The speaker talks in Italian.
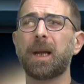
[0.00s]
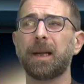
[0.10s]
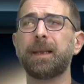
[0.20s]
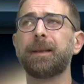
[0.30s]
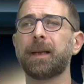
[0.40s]

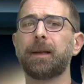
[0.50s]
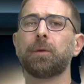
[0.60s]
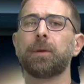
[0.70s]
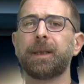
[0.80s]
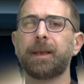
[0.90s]

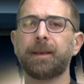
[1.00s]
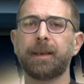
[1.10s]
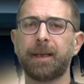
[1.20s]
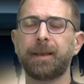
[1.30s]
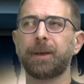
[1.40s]
all'interno di,
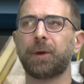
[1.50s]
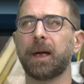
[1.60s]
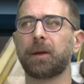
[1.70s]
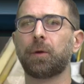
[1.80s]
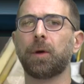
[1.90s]
dei dieci
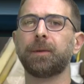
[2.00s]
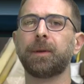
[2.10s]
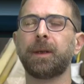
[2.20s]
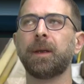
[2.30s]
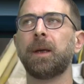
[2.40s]

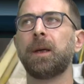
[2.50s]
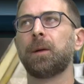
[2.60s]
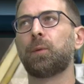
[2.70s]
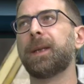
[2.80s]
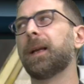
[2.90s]
racconti.
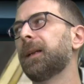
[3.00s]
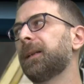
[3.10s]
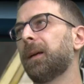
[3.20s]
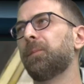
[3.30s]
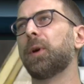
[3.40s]
Quindi ad
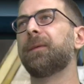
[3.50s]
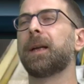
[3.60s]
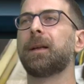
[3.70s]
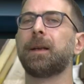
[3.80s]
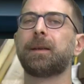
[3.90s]
esempio
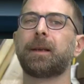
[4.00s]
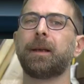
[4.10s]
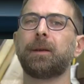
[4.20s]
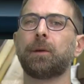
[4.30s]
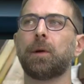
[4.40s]
viene
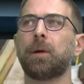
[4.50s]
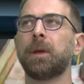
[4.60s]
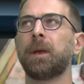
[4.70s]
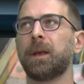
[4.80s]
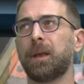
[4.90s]

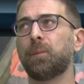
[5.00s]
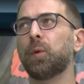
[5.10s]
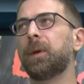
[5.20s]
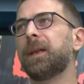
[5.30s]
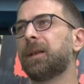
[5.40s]
descritto il
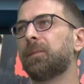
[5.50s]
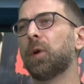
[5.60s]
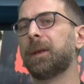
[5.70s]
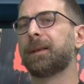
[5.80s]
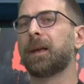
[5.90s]

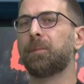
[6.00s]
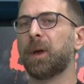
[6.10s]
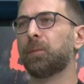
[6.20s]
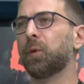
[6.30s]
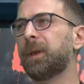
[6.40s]
bullismo e il
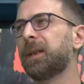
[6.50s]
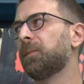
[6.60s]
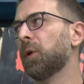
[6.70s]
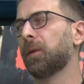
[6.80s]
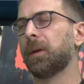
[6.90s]

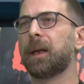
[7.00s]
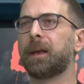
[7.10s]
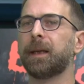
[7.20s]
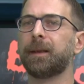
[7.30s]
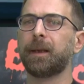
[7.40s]
cyberbullismo con la
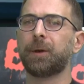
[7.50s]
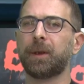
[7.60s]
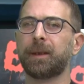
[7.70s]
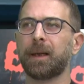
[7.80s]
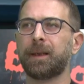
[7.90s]
ridente
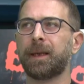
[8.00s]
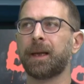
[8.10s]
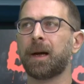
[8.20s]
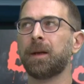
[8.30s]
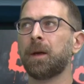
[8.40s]

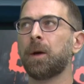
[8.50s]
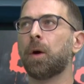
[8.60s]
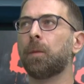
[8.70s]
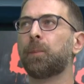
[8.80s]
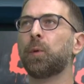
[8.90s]
cittadina,
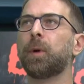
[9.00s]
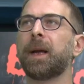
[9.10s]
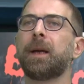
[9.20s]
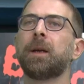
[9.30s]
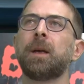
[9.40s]

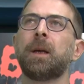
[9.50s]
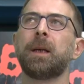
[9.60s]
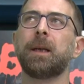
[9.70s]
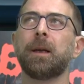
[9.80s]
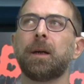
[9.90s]
oppure
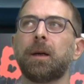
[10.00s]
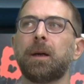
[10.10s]
il,